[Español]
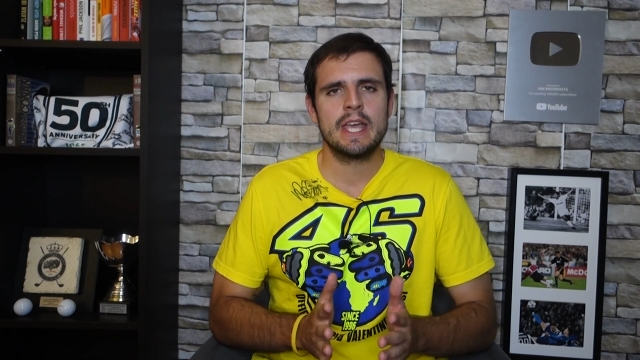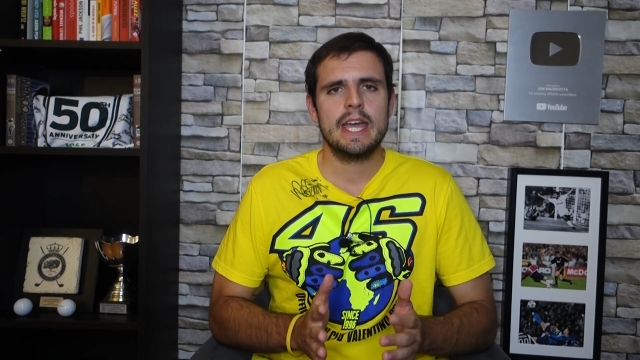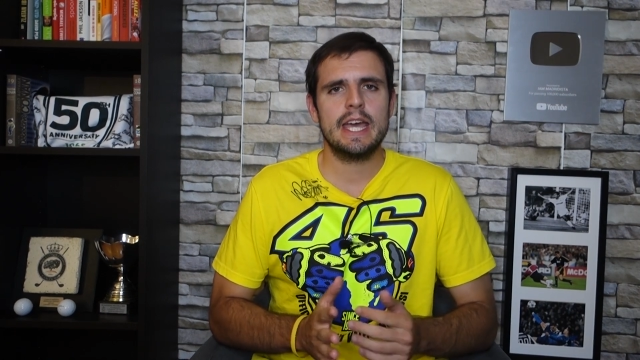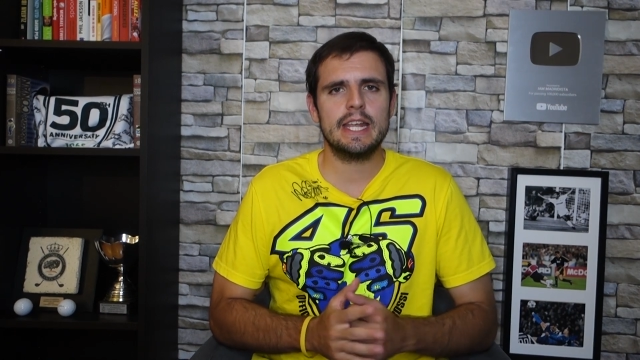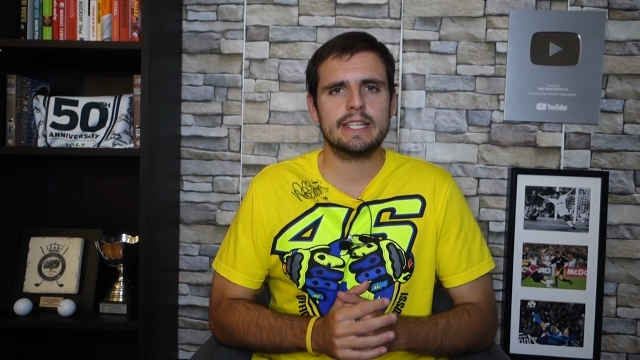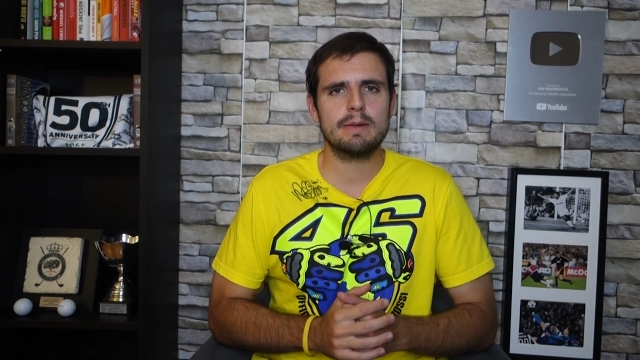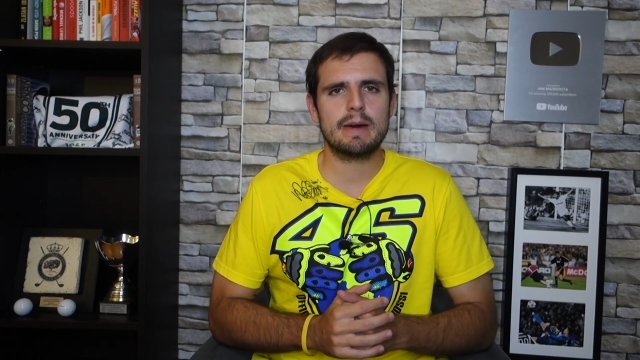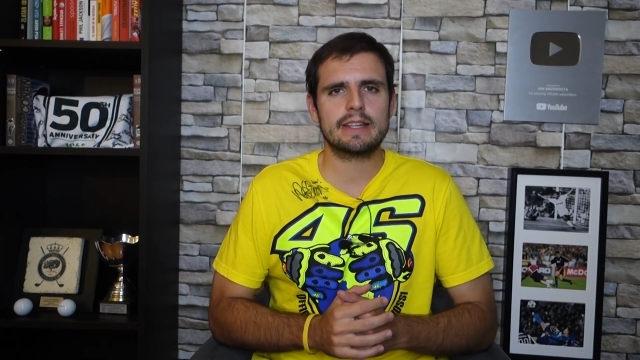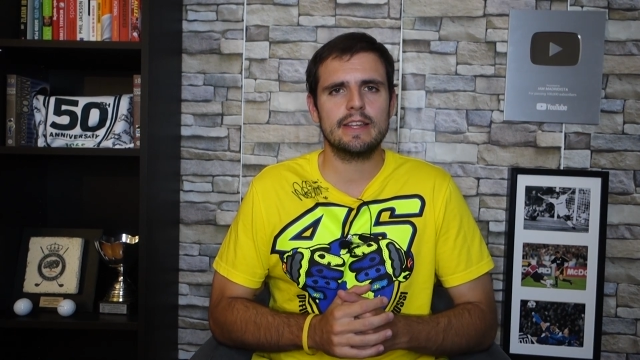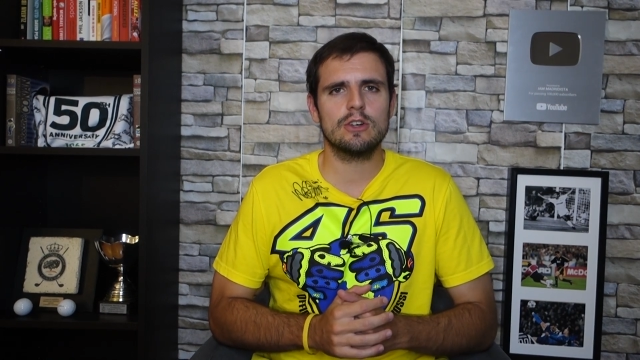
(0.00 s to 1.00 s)
en ese
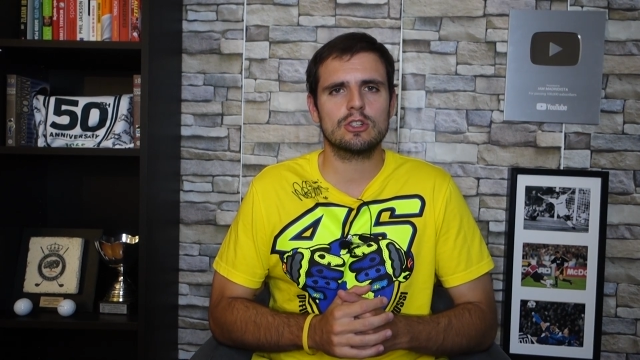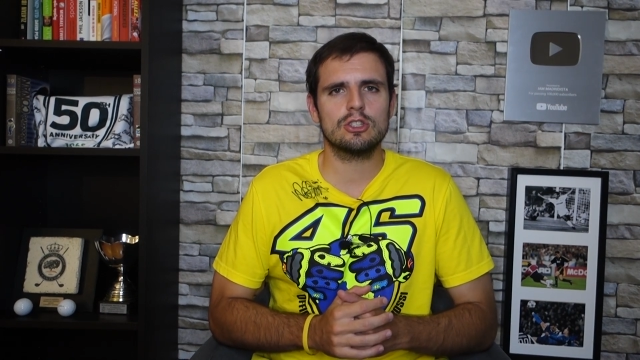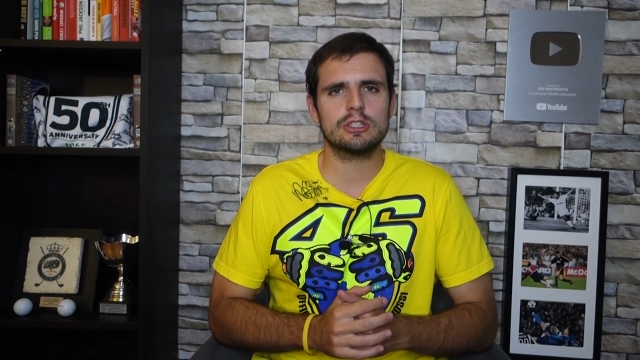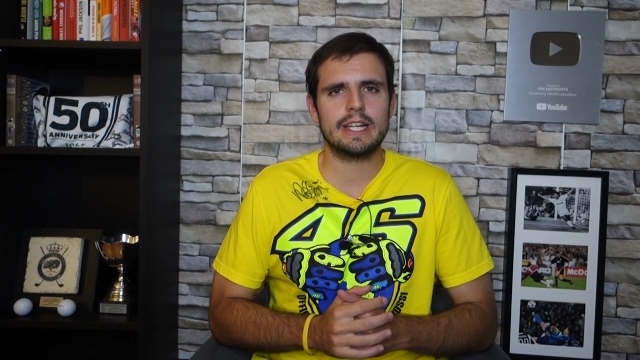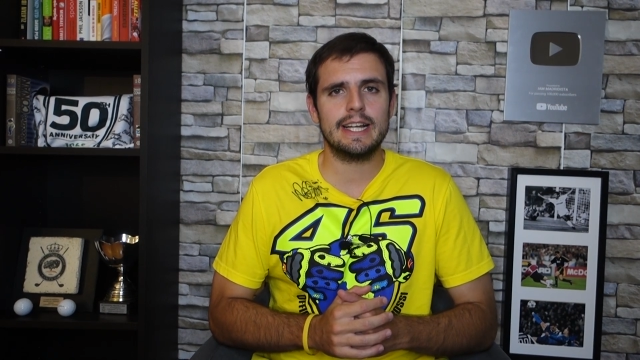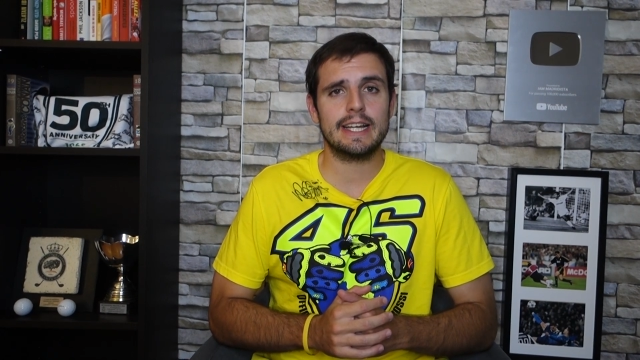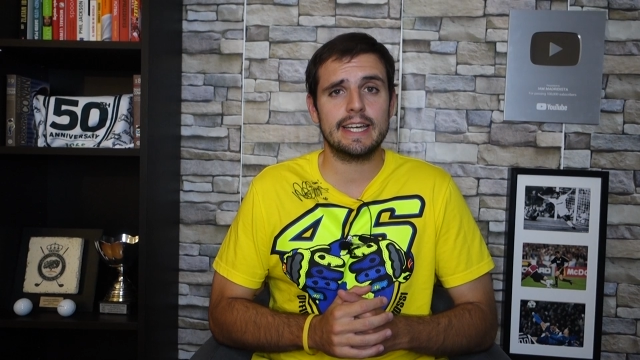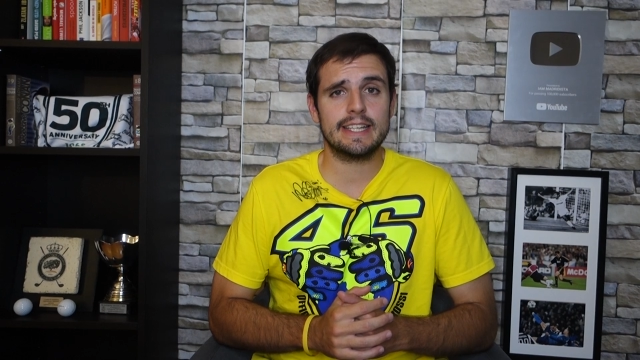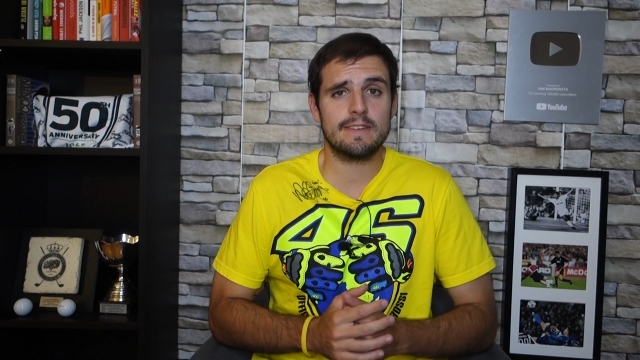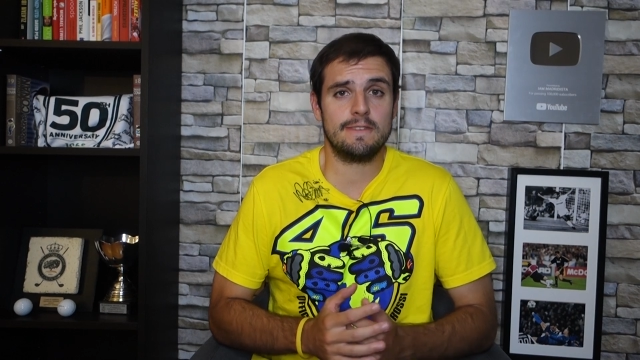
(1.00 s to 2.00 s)
partido contra el
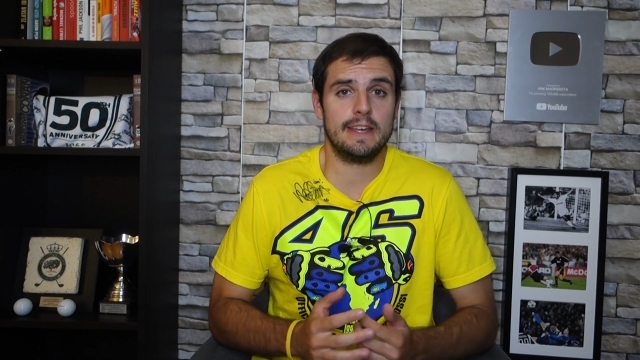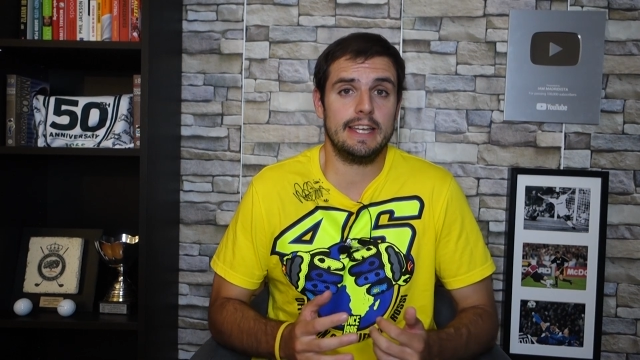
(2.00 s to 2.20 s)
Getafe.